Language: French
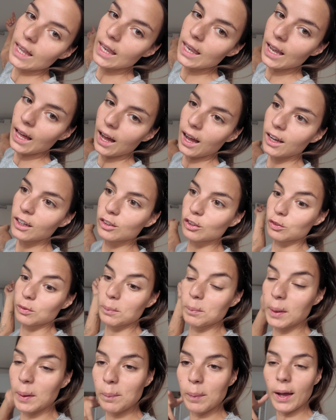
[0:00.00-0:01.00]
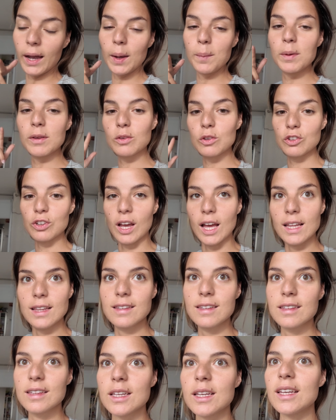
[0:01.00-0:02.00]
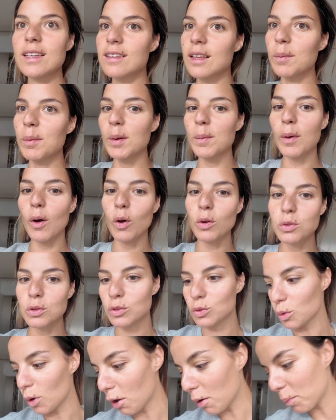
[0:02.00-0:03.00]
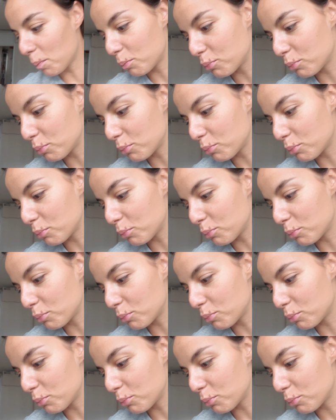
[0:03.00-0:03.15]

Et là je vais me préparer parce que j'ai un dîner Isabelle Marant ce soir